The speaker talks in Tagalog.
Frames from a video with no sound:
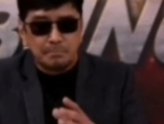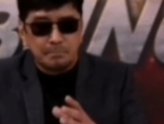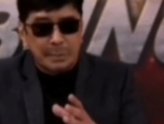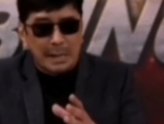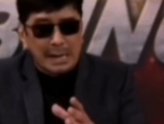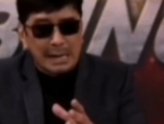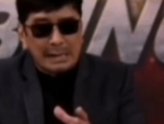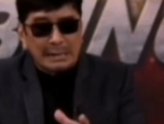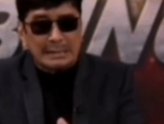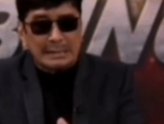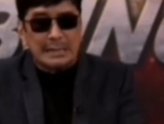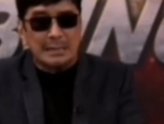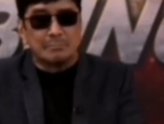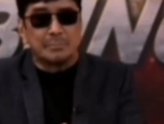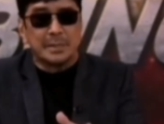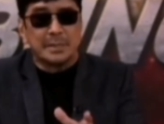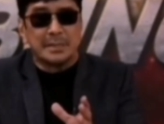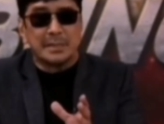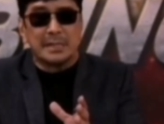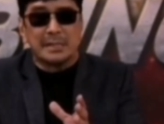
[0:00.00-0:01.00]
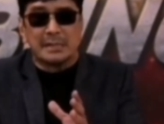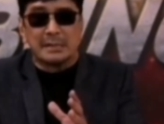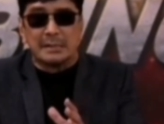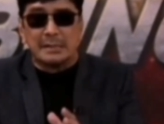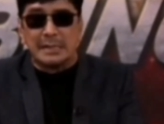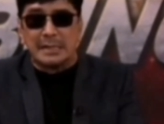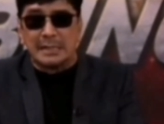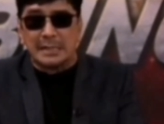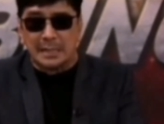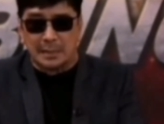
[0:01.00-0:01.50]
para bigyan
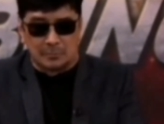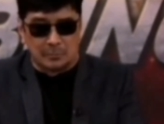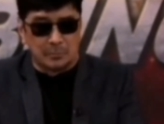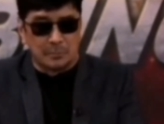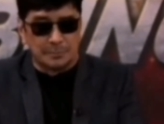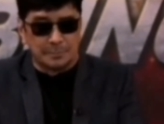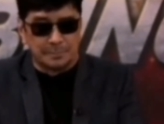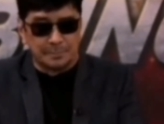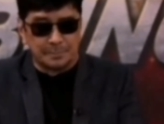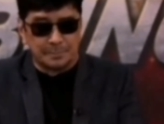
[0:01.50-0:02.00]
linaw